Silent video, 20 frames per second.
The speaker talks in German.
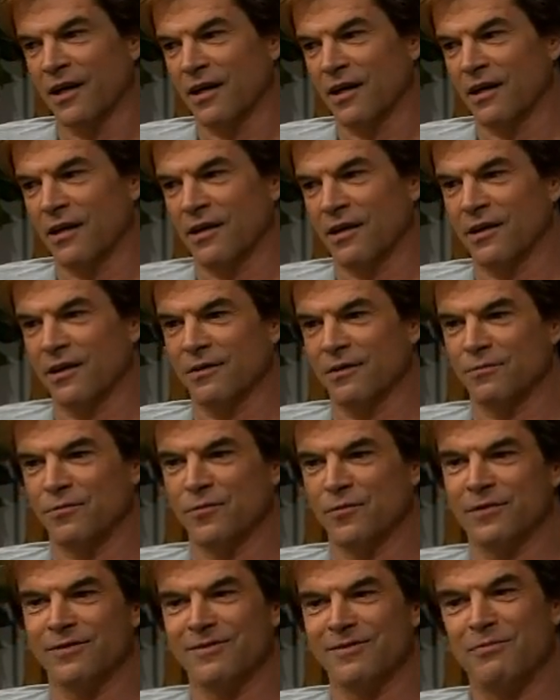Äh,
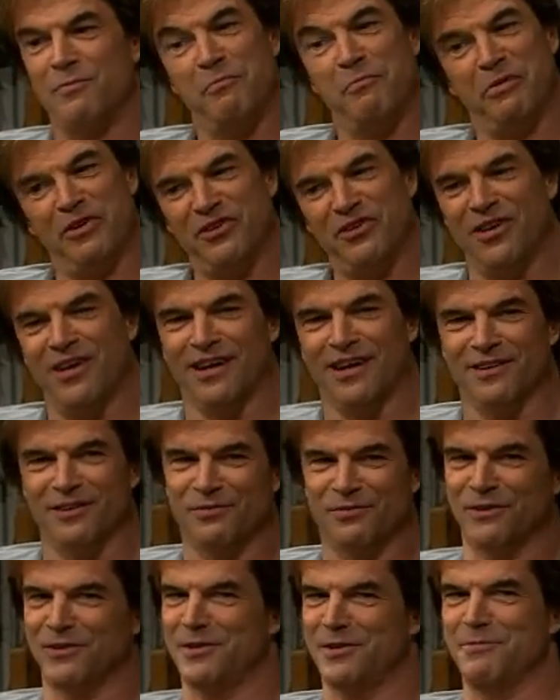ein bisschen hat
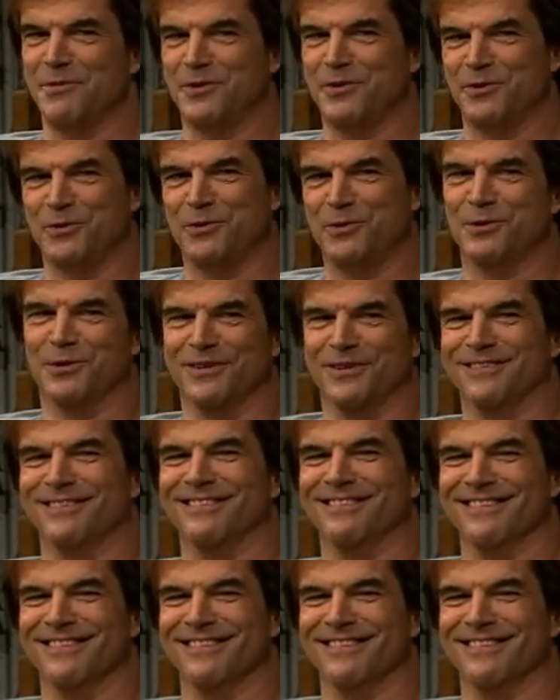das was damit zu tun.